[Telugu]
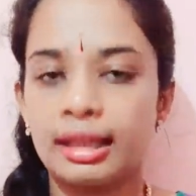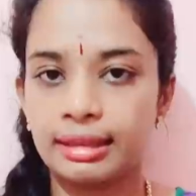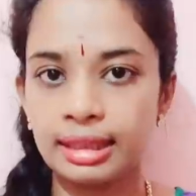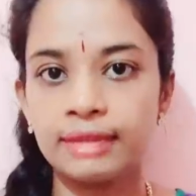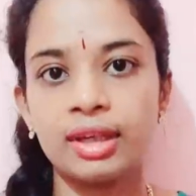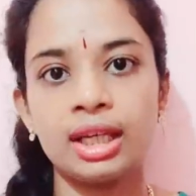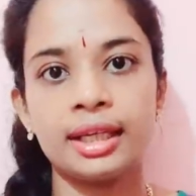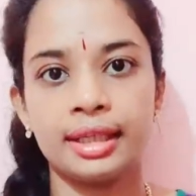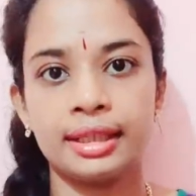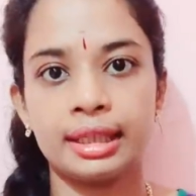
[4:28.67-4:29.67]
దీనివల్ల
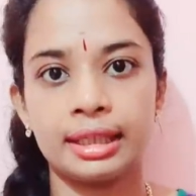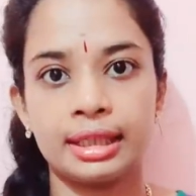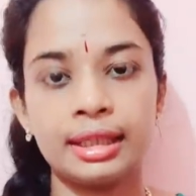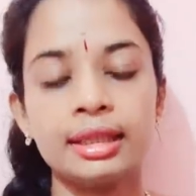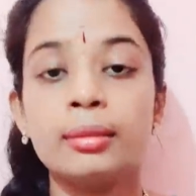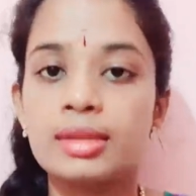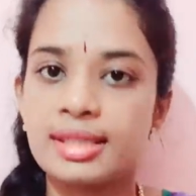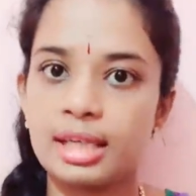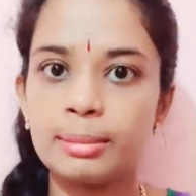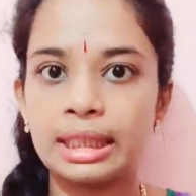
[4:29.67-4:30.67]
ఏంటంటే
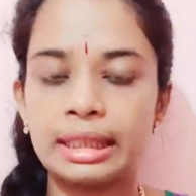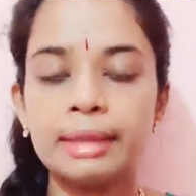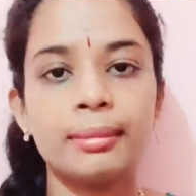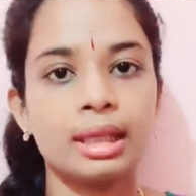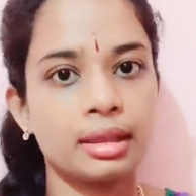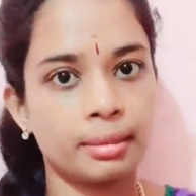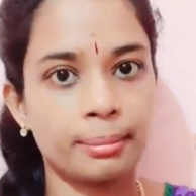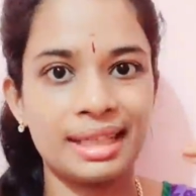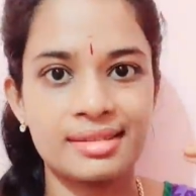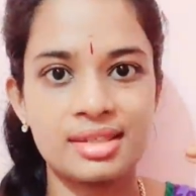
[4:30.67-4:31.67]
సేమ్ అండి మన
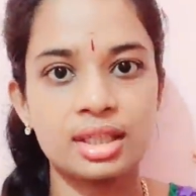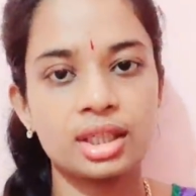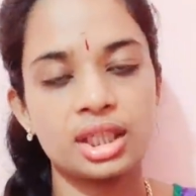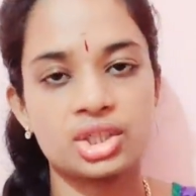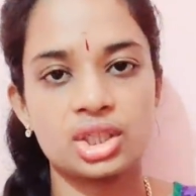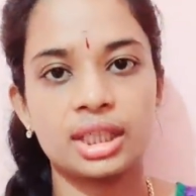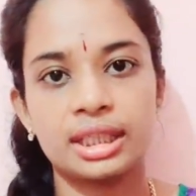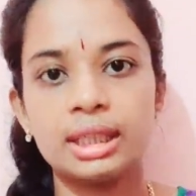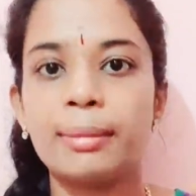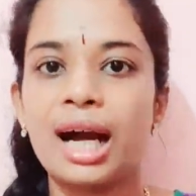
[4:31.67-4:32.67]
బ్లడ్ సర్క్యులేషన్
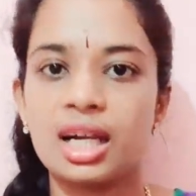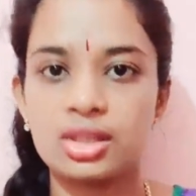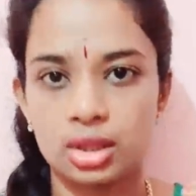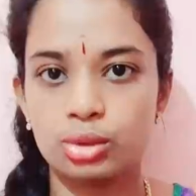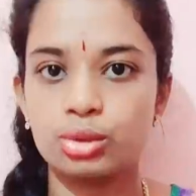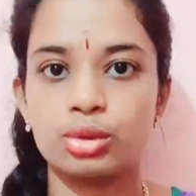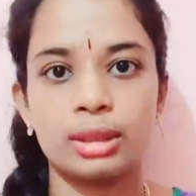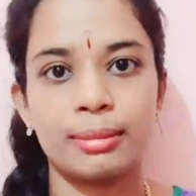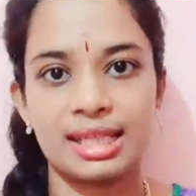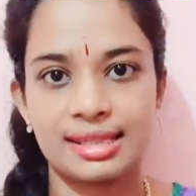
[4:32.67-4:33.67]
అనేది బాగా
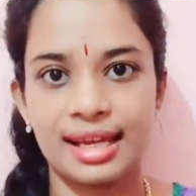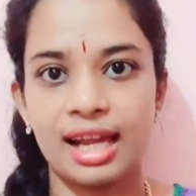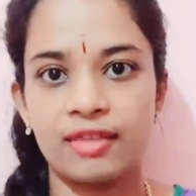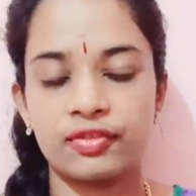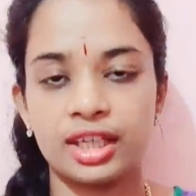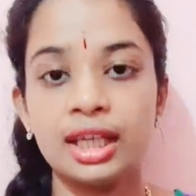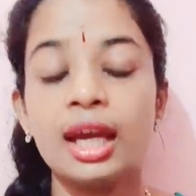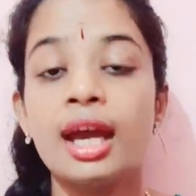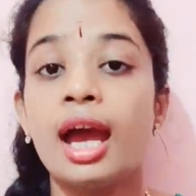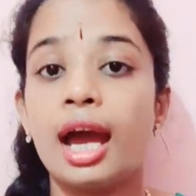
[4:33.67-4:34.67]
జరుగుతుంది మన స్కాల్ఫ్ కి
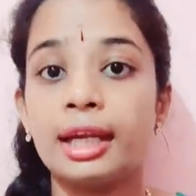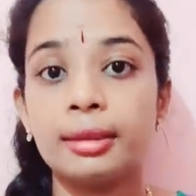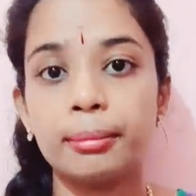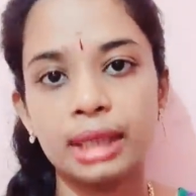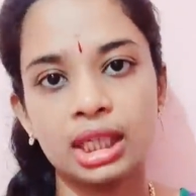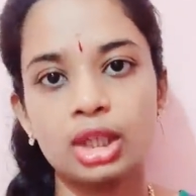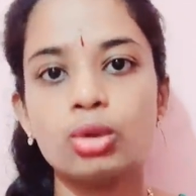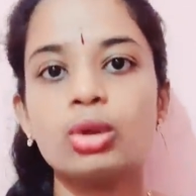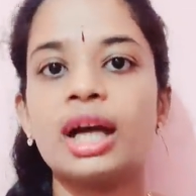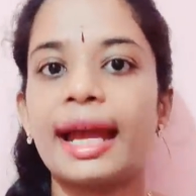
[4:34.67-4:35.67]
అండ్ మీకు
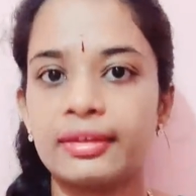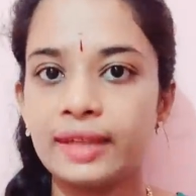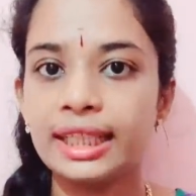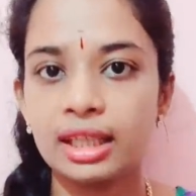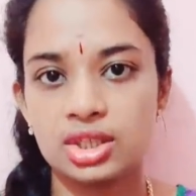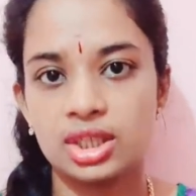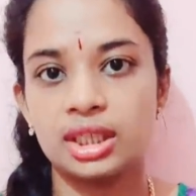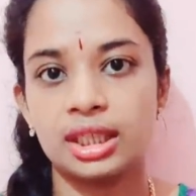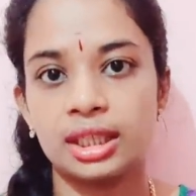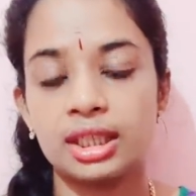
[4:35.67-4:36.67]
ఇంకొక అడ్వాంటేజ్
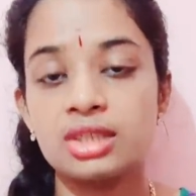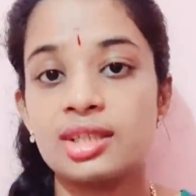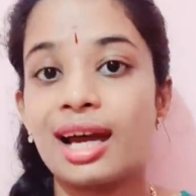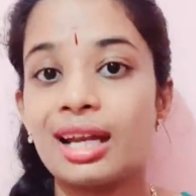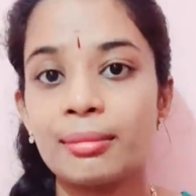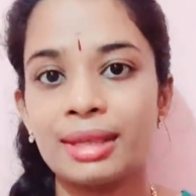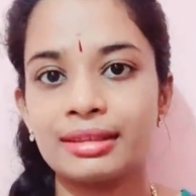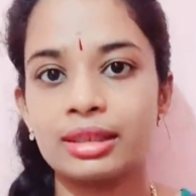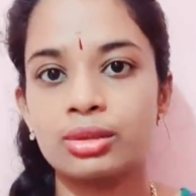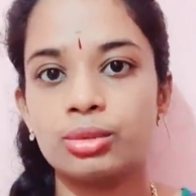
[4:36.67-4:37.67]
ఏంటంటే చాలా
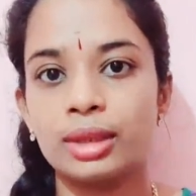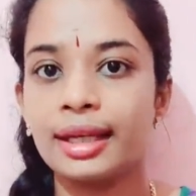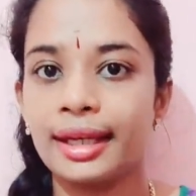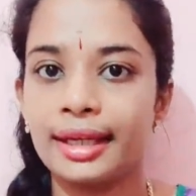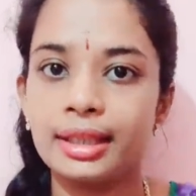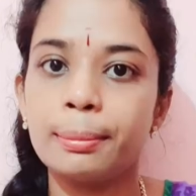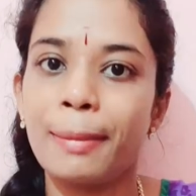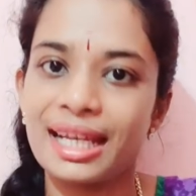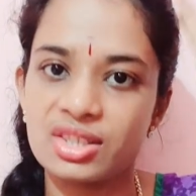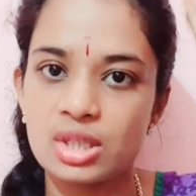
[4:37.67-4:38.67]
మందికి కూడా హెయిర్
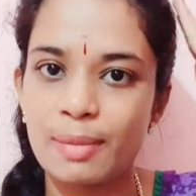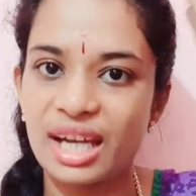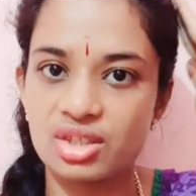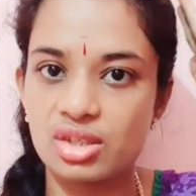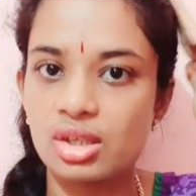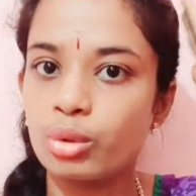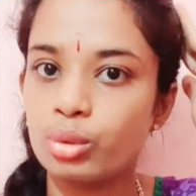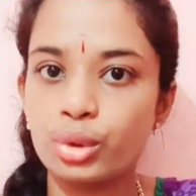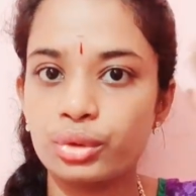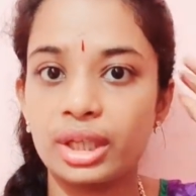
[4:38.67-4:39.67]
ప్యాచెస్ ప్యాచెస్ గా
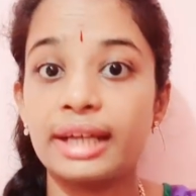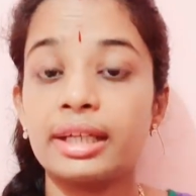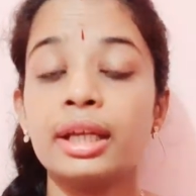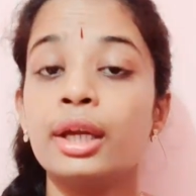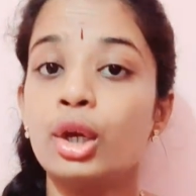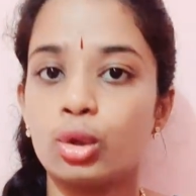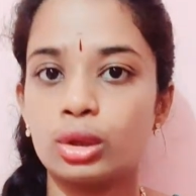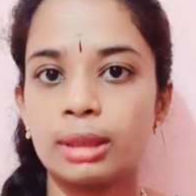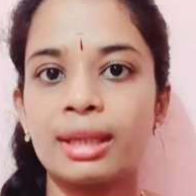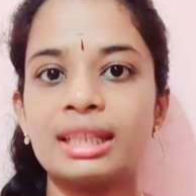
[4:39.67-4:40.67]
ఉంటుంది అంటే
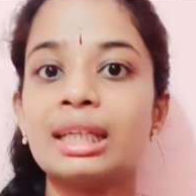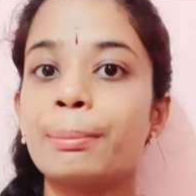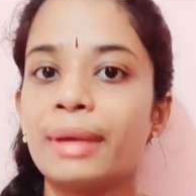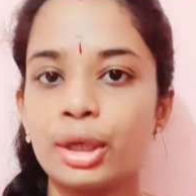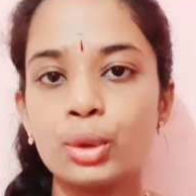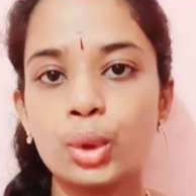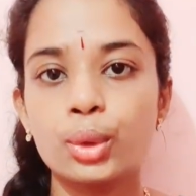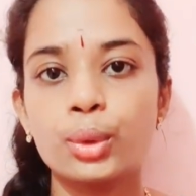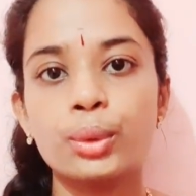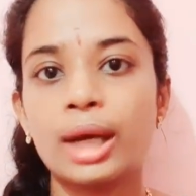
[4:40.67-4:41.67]
కొంతమందికి పేను
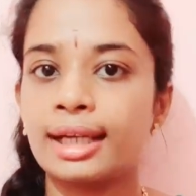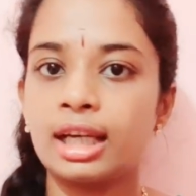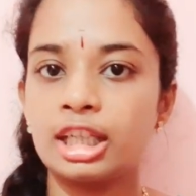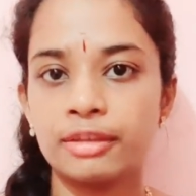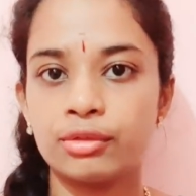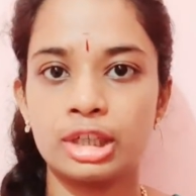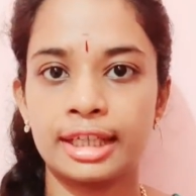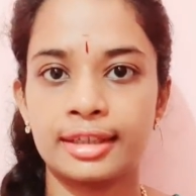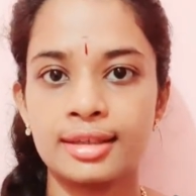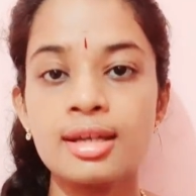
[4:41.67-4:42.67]
కొరుకుడు అట్లాంటివి
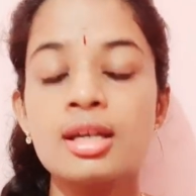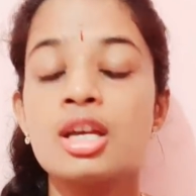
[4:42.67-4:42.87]
ఉంటాయి కదా